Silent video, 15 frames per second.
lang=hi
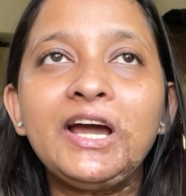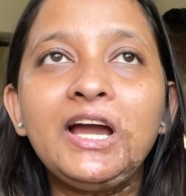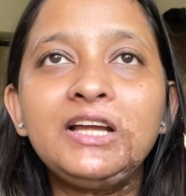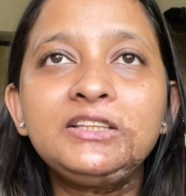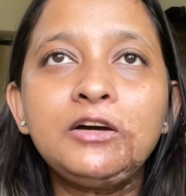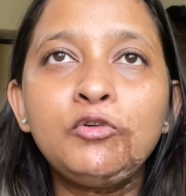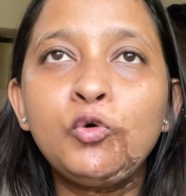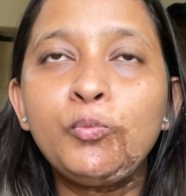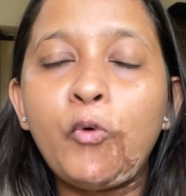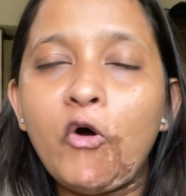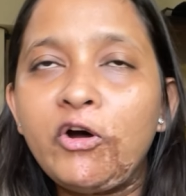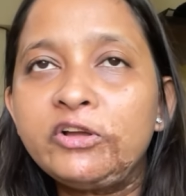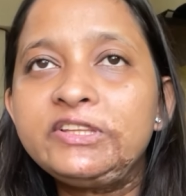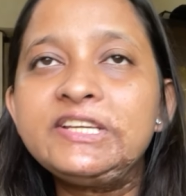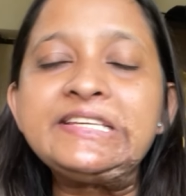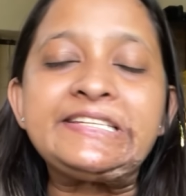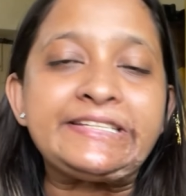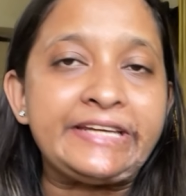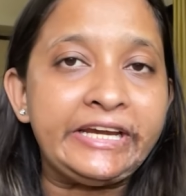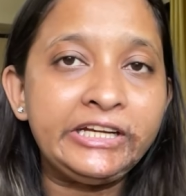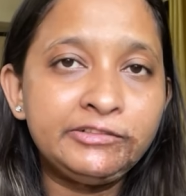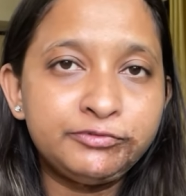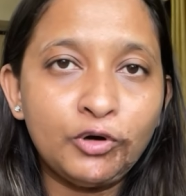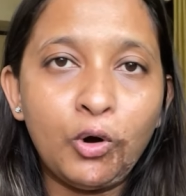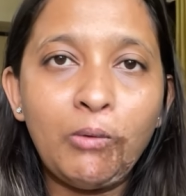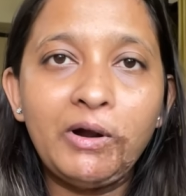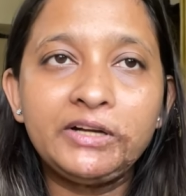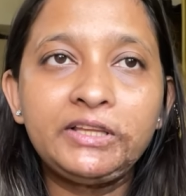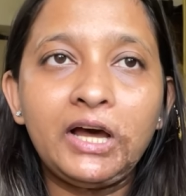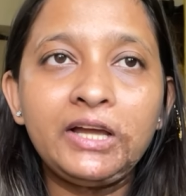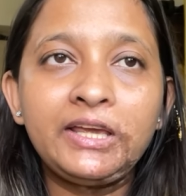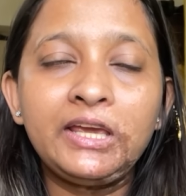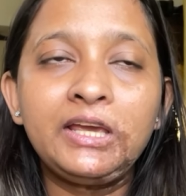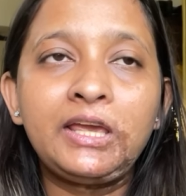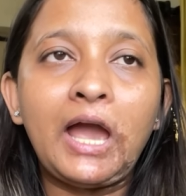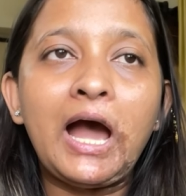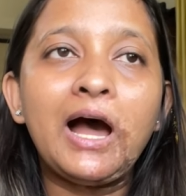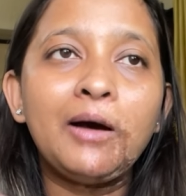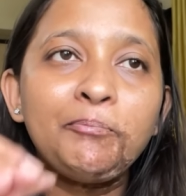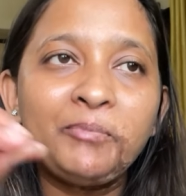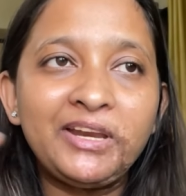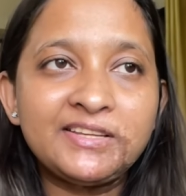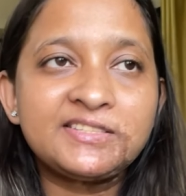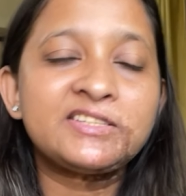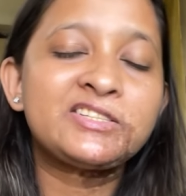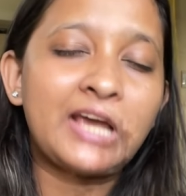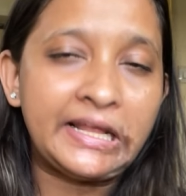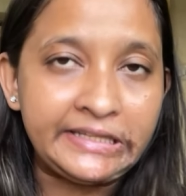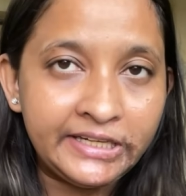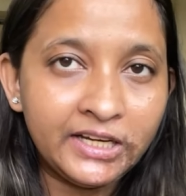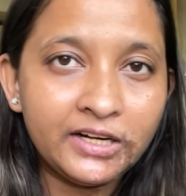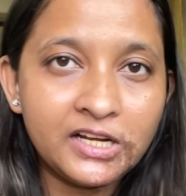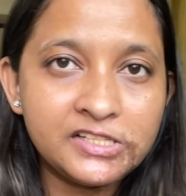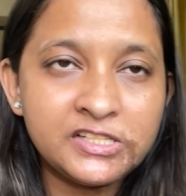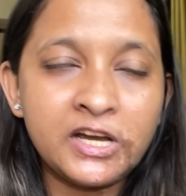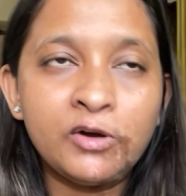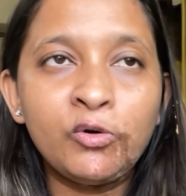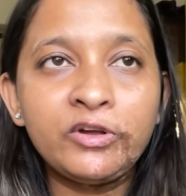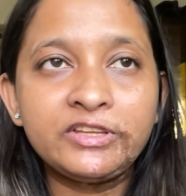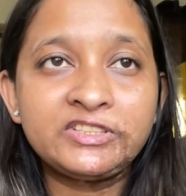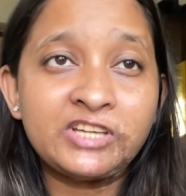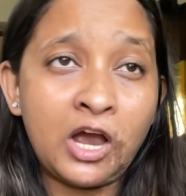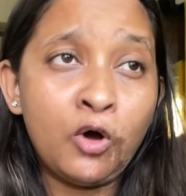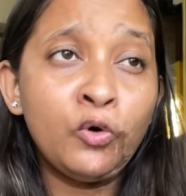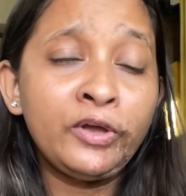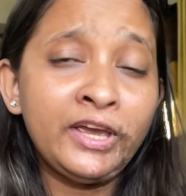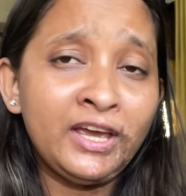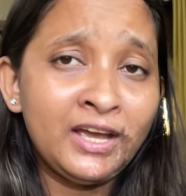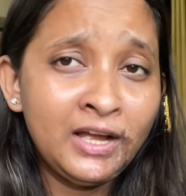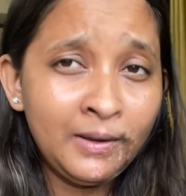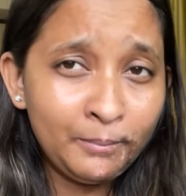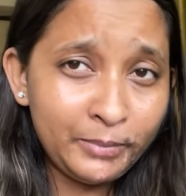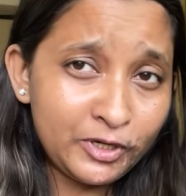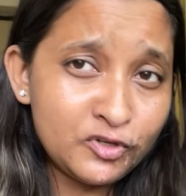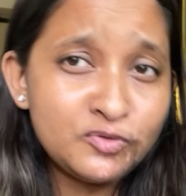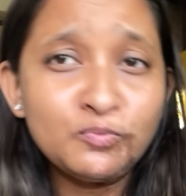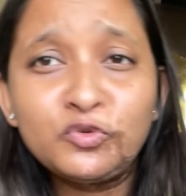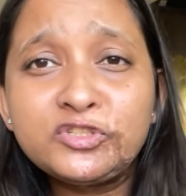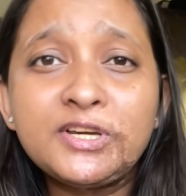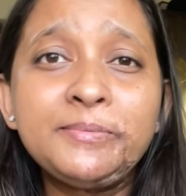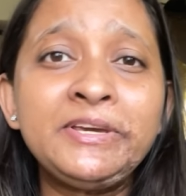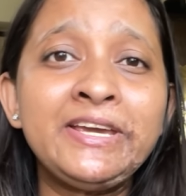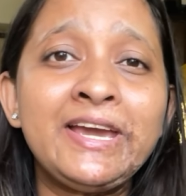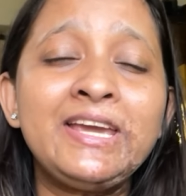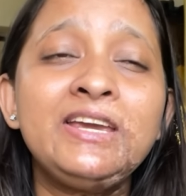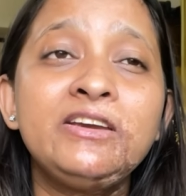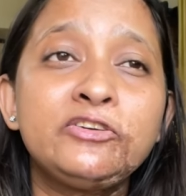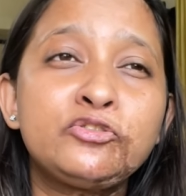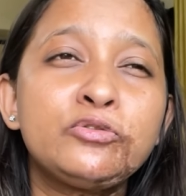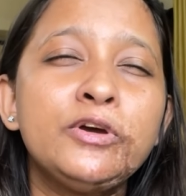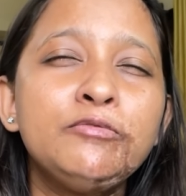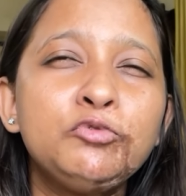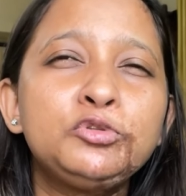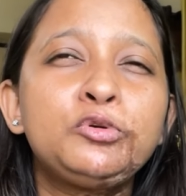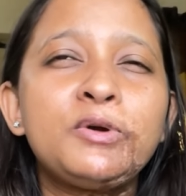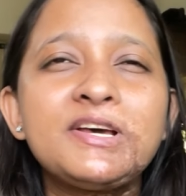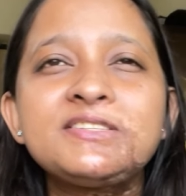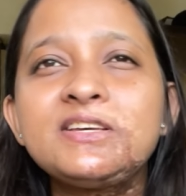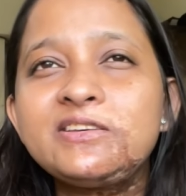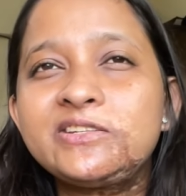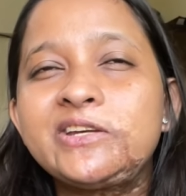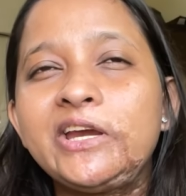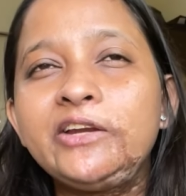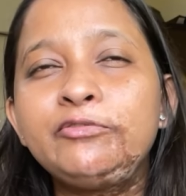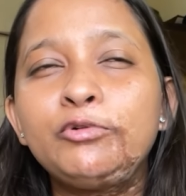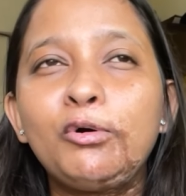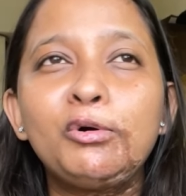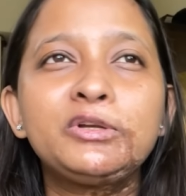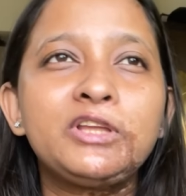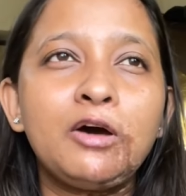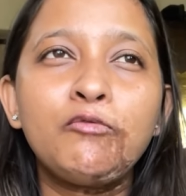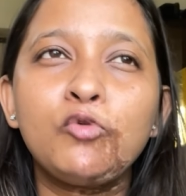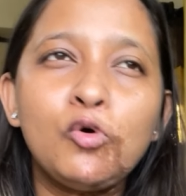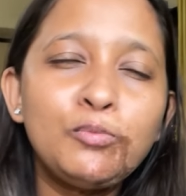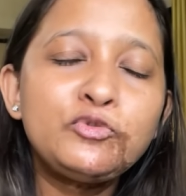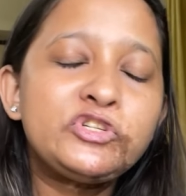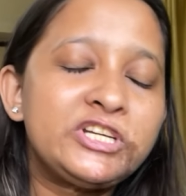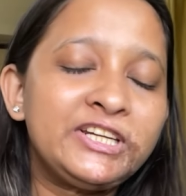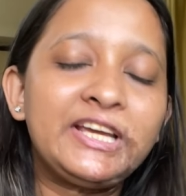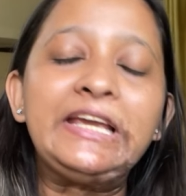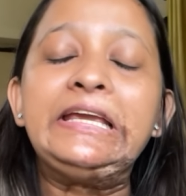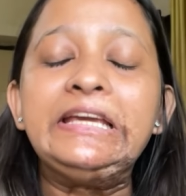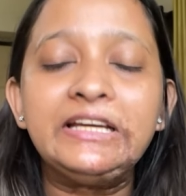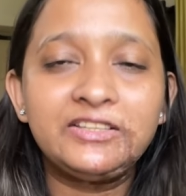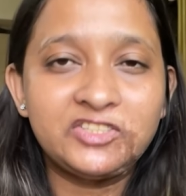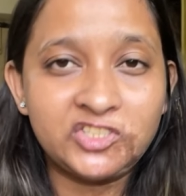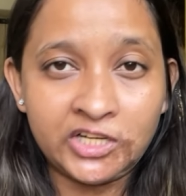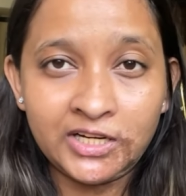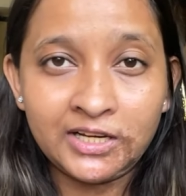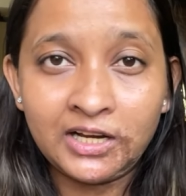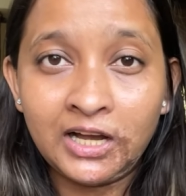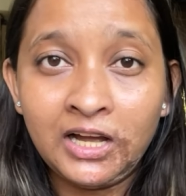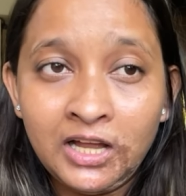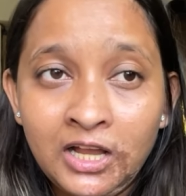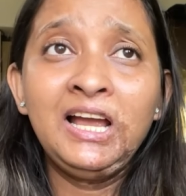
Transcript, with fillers: आया था वो बहुत ही स्ट्रेट फॉरवर्ड था कि क्या आप मेरे से शादी करना चाहो चाहोगे बिकॉज मुझे भी यही इशू है वो थोड़ा सा स्ट्रेट फॉरवर्ड था वो मुझे नहीं अच्छा लगा